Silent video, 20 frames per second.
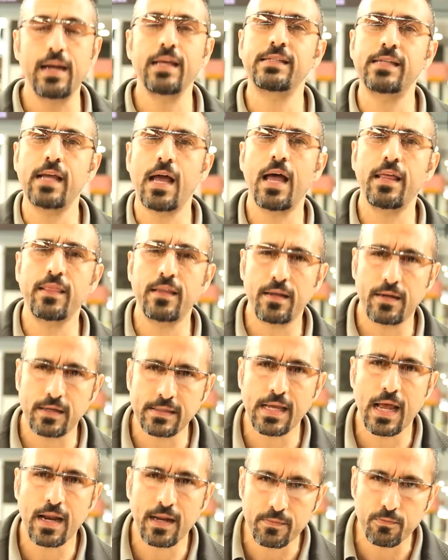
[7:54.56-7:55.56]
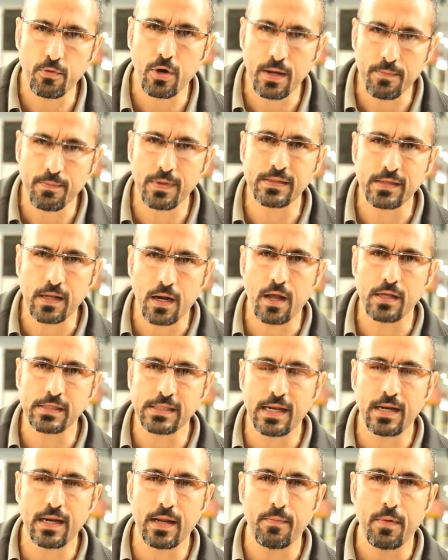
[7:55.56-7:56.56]
أليس هذه رسالة محمد صلى الله عليه
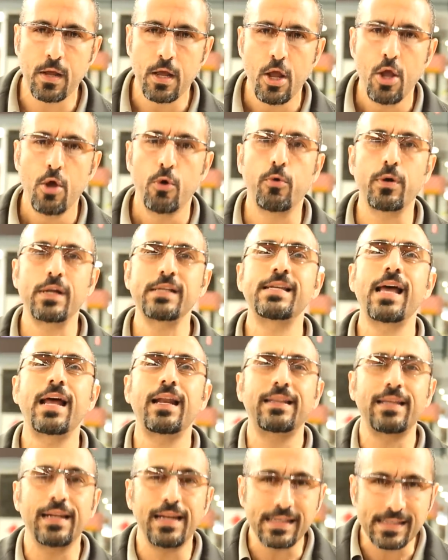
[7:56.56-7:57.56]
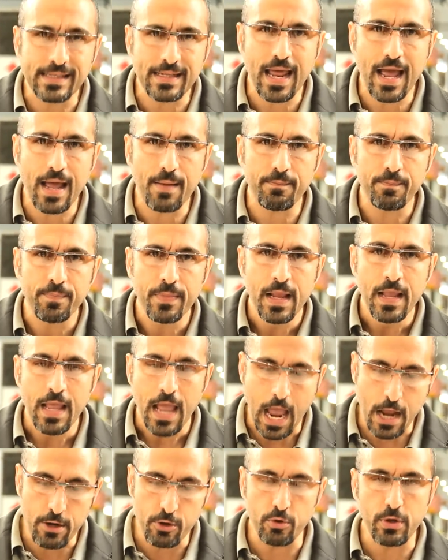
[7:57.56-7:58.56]
وسلم ورسالة الإسلام
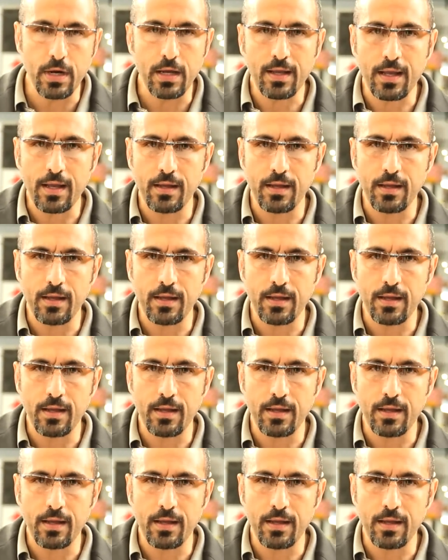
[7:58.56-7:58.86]
أن